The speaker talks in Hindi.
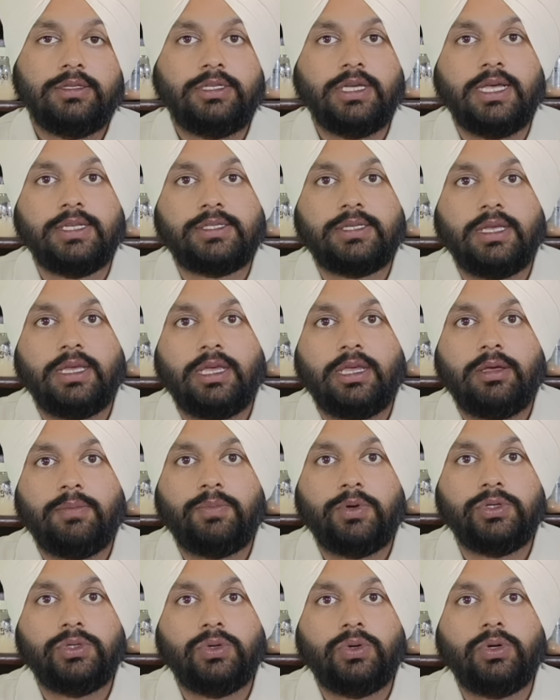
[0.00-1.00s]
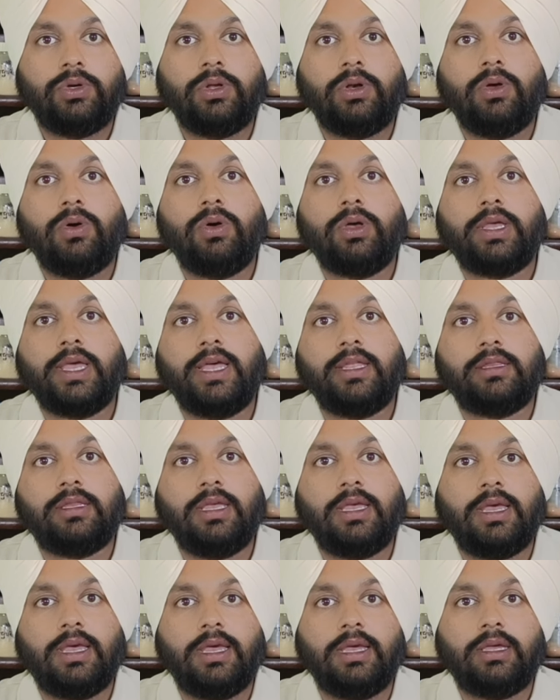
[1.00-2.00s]
जैसे बुजुर्ग लोग
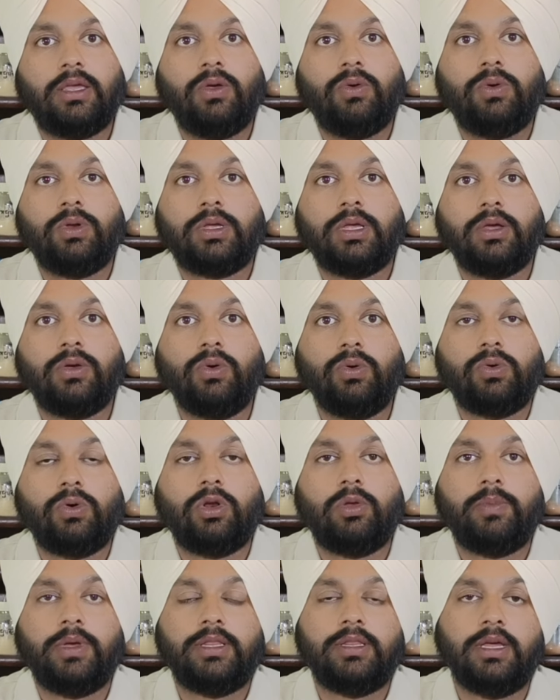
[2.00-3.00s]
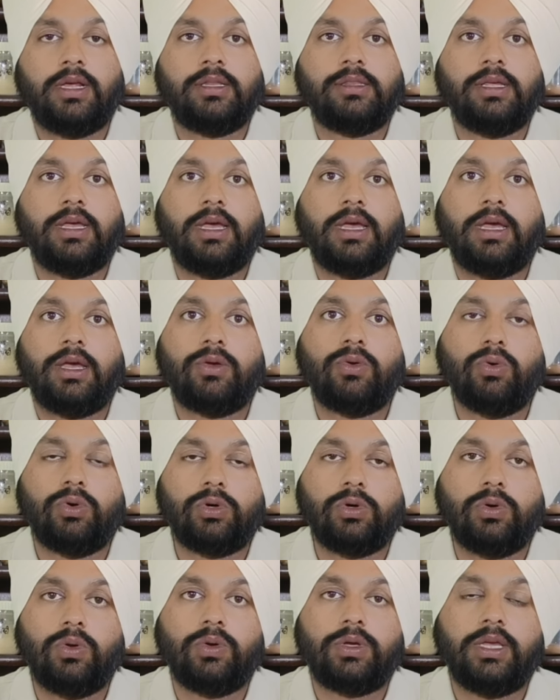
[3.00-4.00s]
कहते हैं कि उनके घुटनों में दर्द है
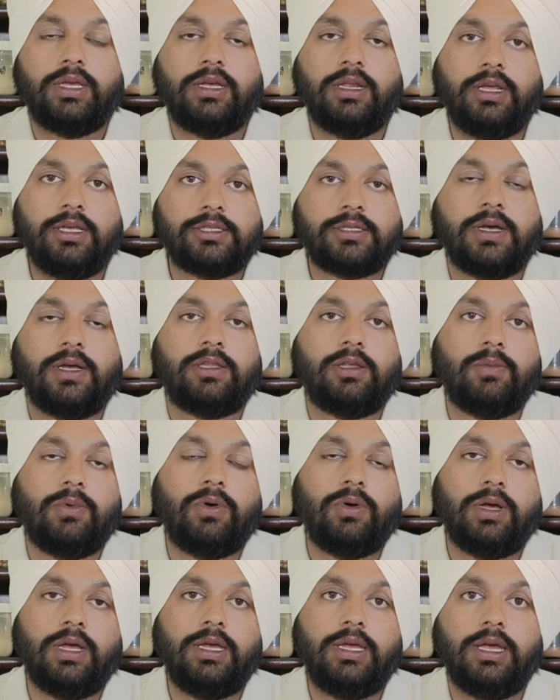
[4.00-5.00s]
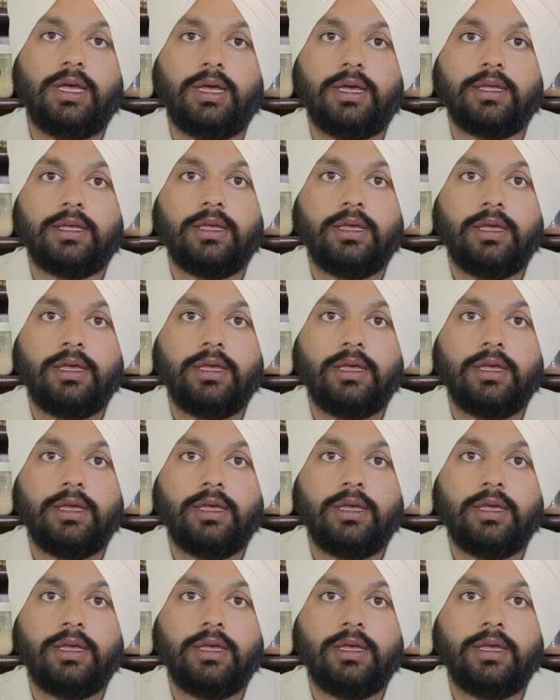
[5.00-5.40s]
घुटनों की ग्रीस खत्म हो गई है